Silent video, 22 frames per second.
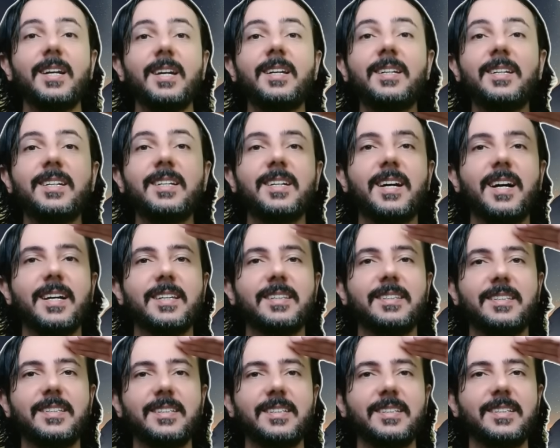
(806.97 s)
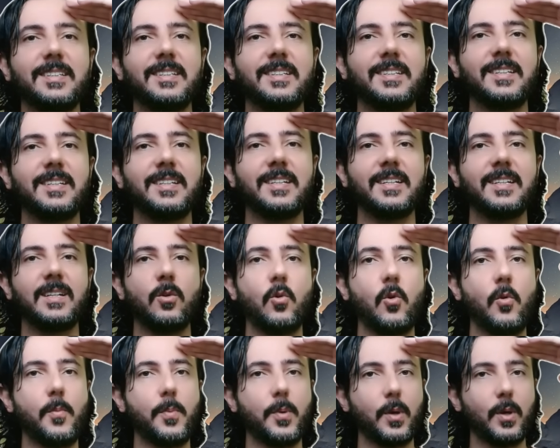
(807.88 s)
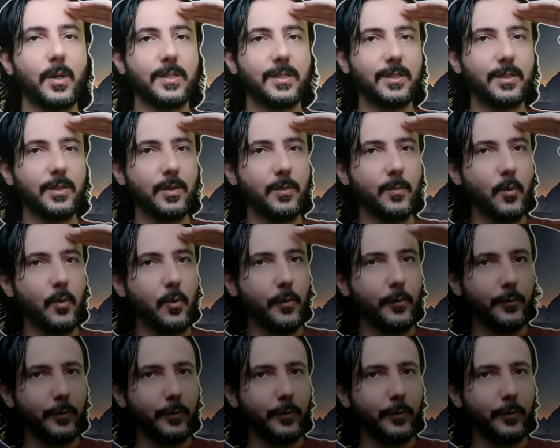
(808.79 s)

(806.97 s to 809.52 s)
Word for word: e até o próximo